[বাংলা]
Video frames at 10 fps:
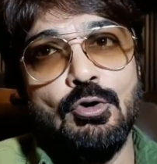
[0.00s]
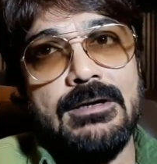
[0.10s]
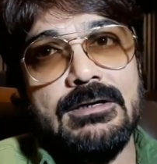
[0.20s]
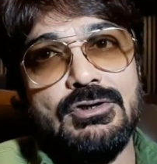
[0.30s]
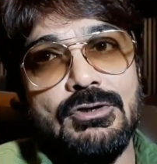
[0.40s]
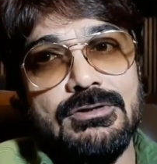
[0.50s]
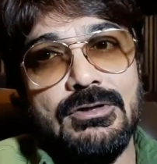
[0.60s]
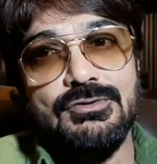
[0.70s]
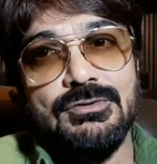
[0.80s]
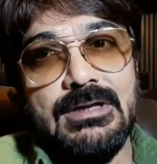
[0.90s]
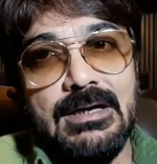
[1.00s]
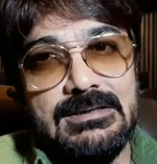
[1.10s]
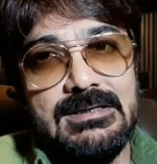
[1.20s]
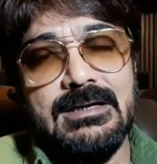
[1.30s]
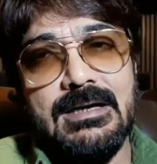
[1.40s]
খুব একটা সচরাচর
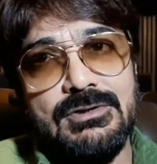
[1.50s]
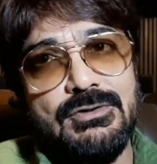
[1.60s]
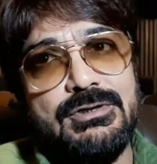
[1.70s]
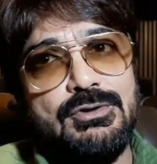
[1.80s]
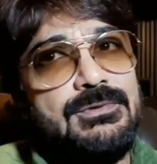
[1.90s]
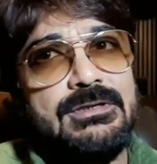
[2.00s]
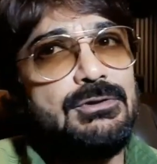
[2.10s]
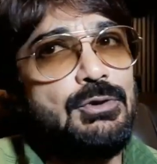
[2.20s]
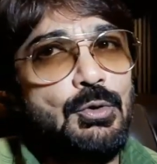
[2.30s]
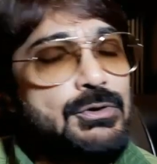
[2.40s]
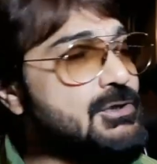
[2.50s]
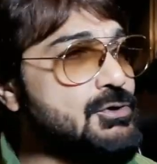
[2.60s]
দেখা যায় না আসলে এই ছবিটি কিন্তু